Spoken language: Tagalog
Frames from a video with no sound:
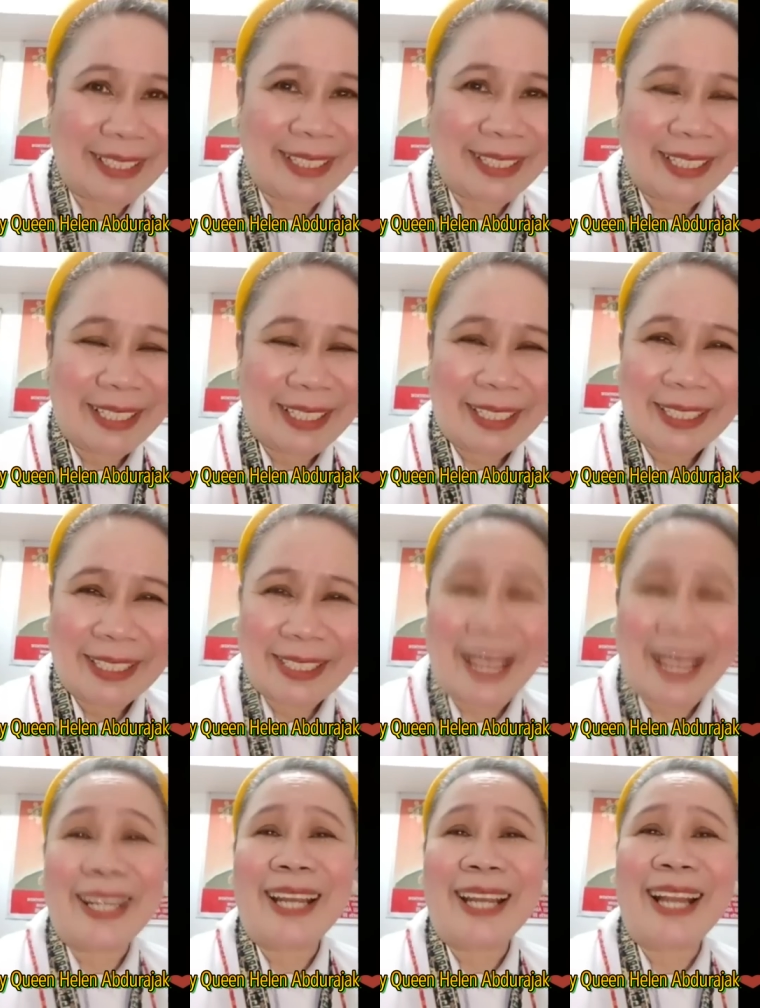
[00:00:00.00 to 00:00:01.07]
sa
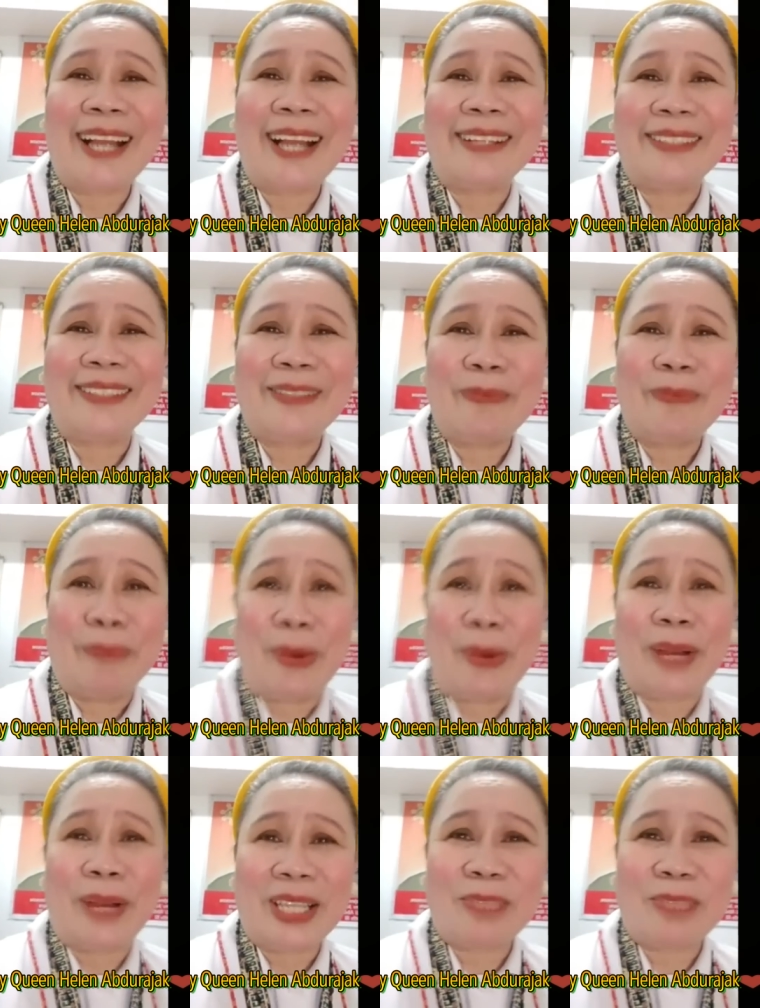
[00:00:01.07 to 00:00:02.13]
Golden City,
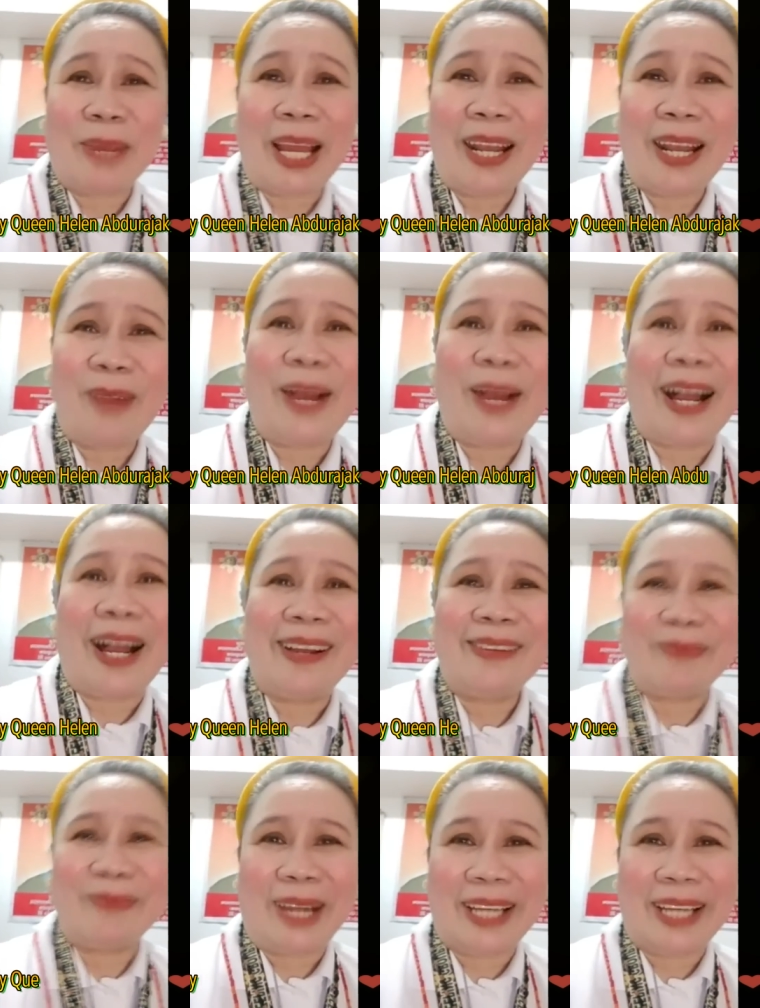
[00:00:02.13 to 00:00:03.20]
sa syudad
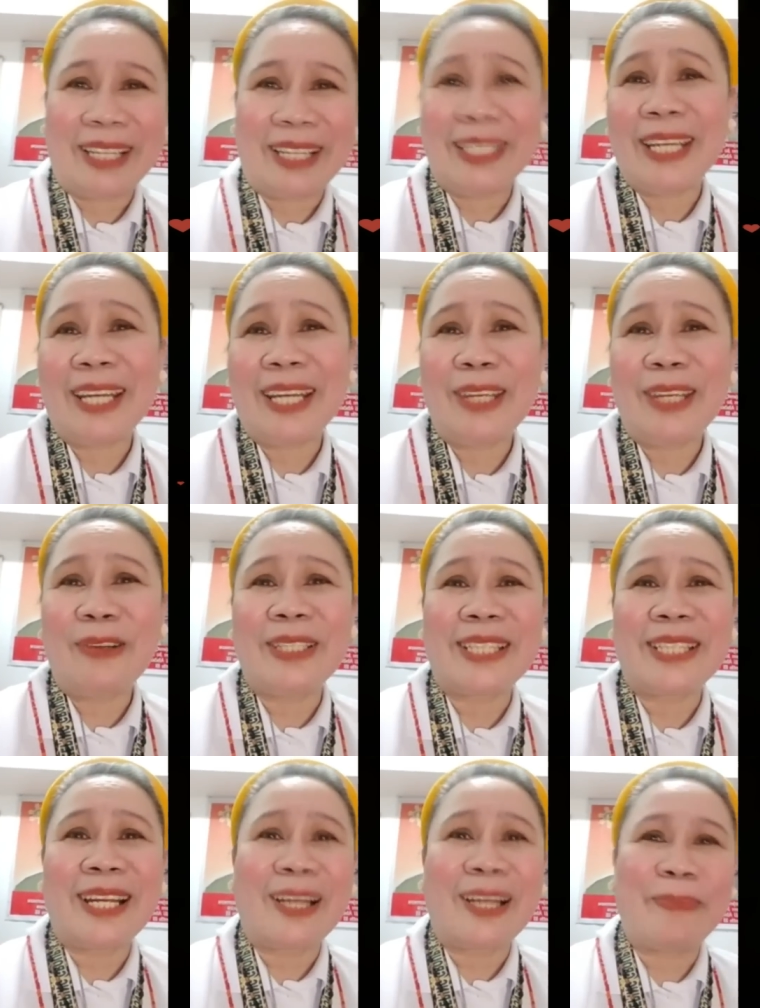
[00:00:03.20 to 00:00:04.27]
sa araw,
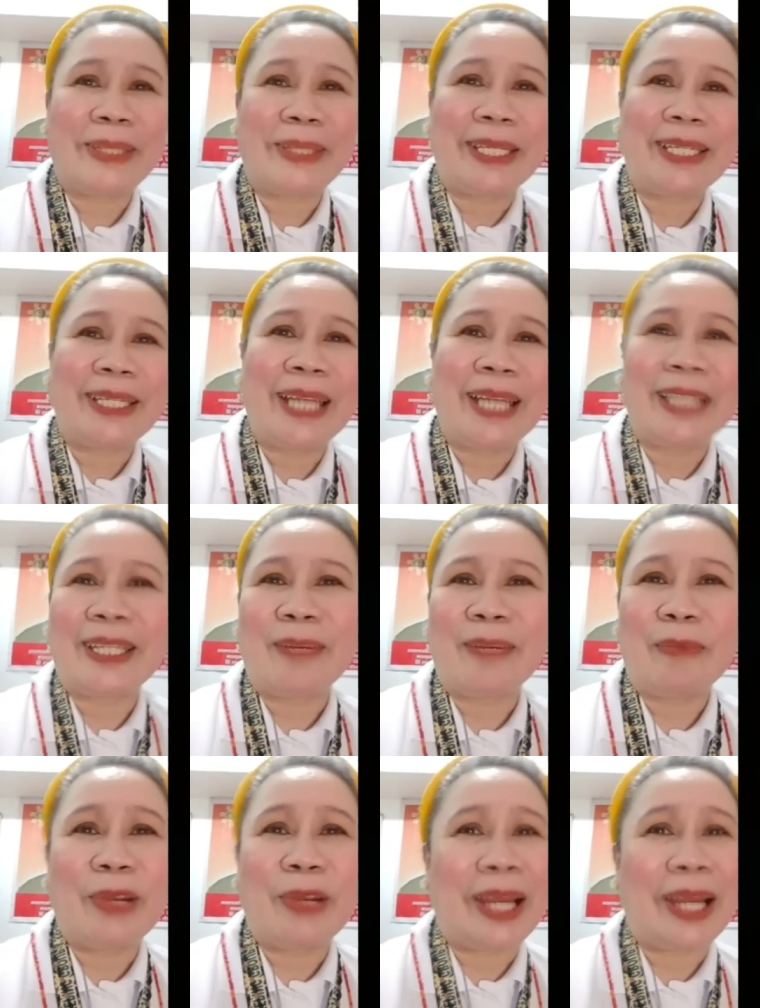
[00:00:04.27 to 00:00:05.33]
sa
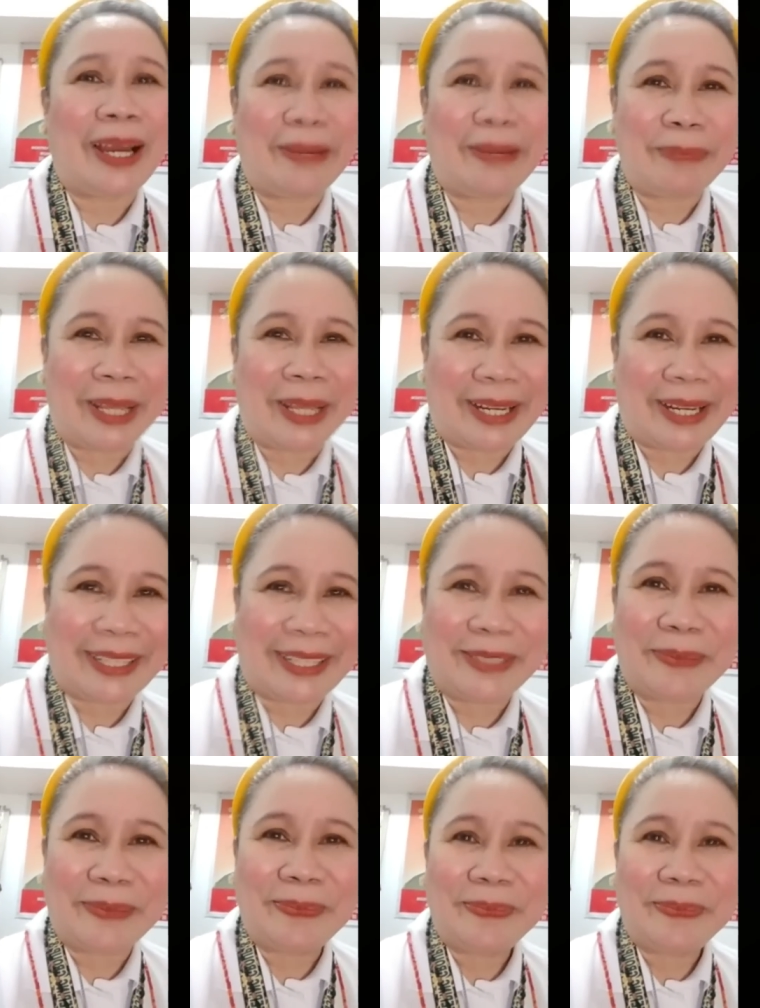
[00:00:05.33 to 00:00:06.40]
Biringan
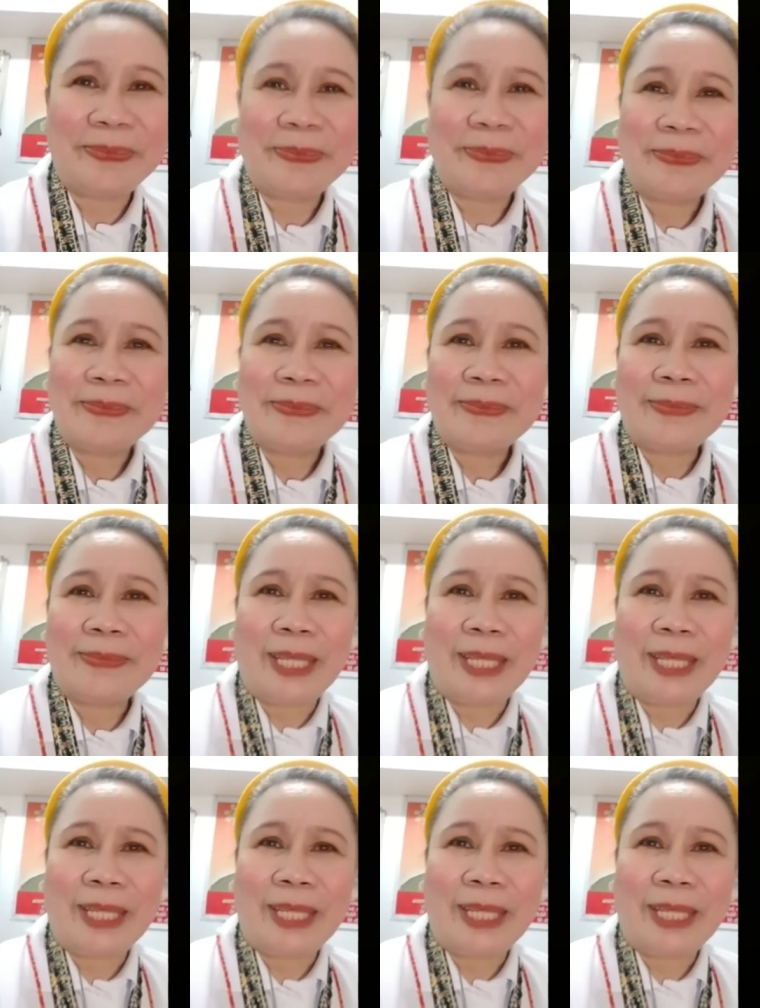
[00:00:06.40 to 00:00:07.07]
City.